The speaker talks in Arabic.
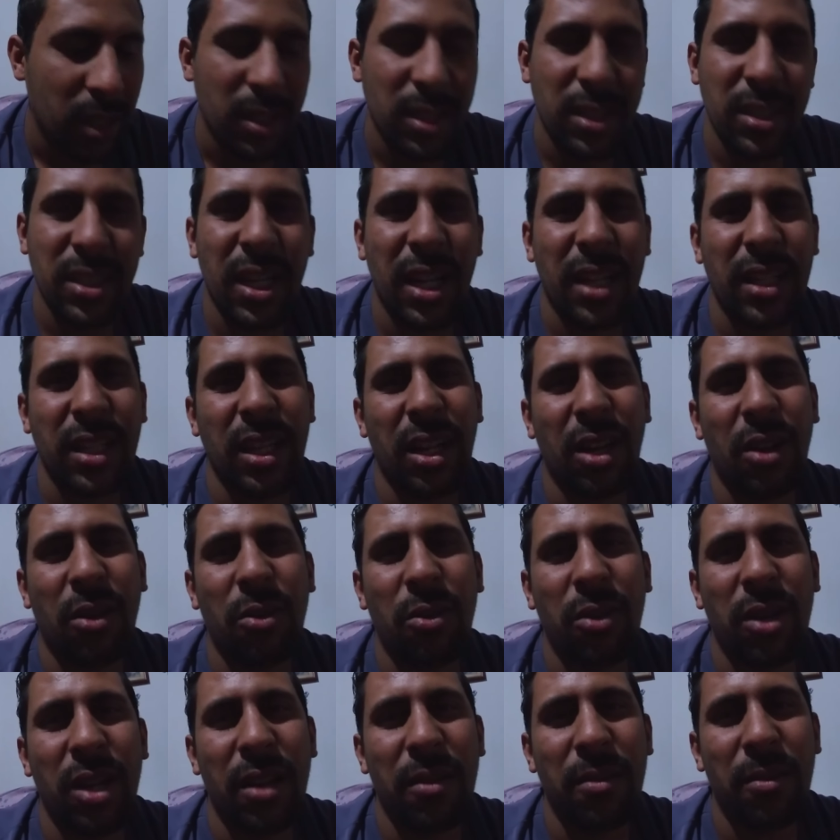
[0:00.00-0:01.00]
صدق يا
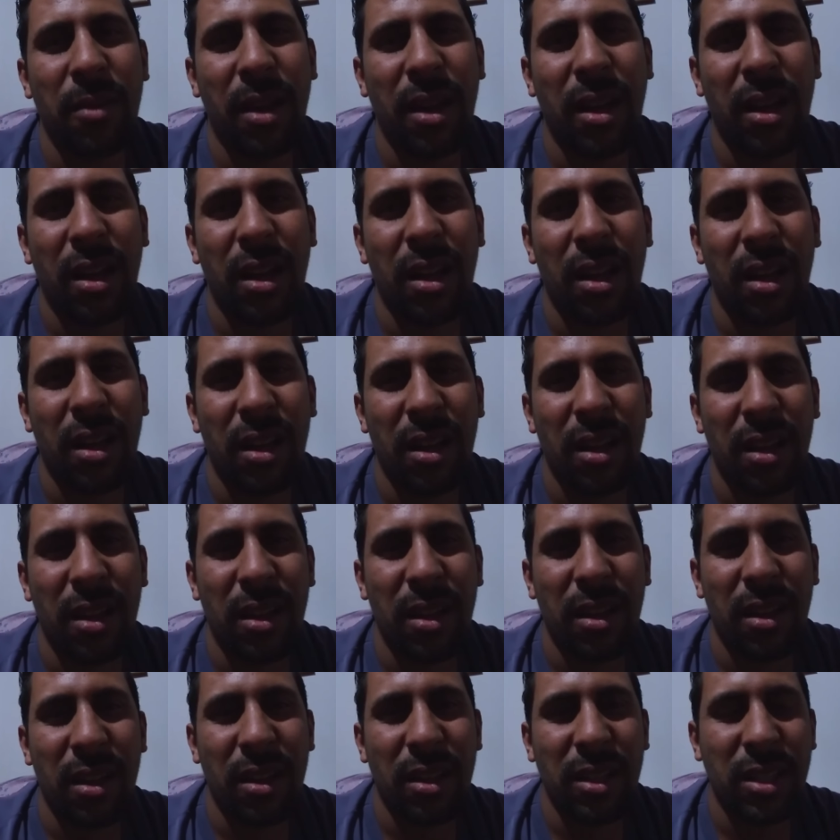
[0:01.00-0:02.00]
خويا ما
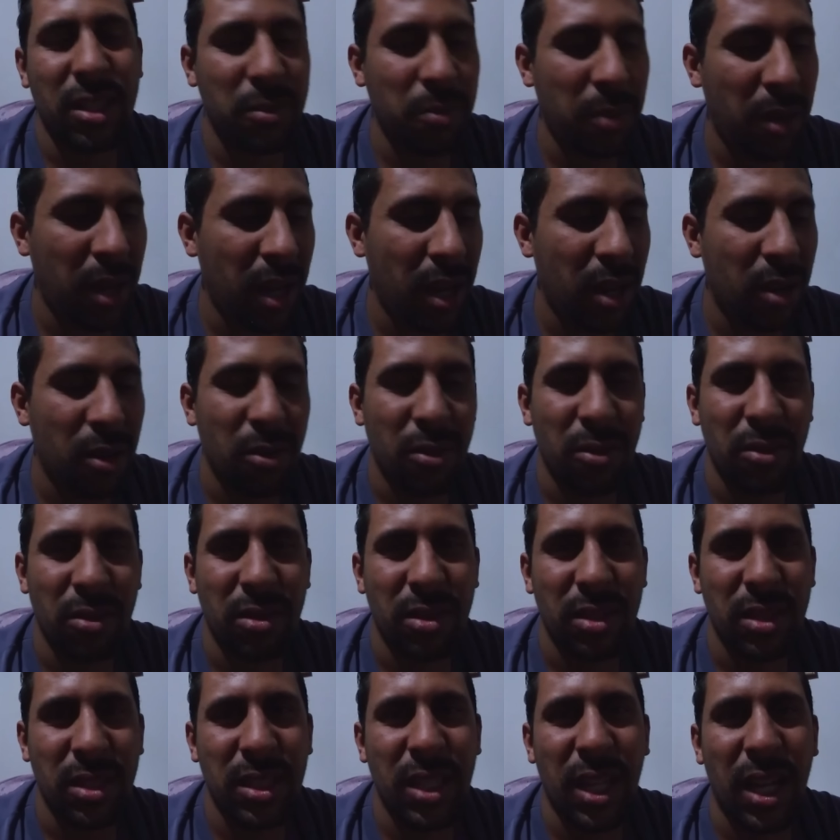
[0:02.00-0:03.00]
تمحاو
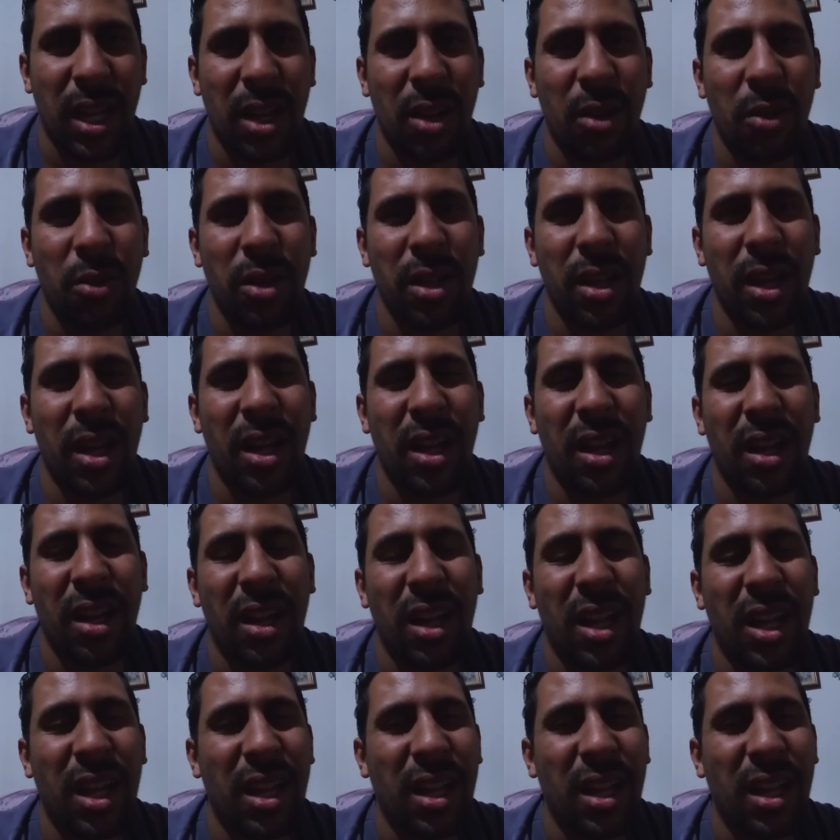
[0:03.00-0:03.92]
صدق اخويا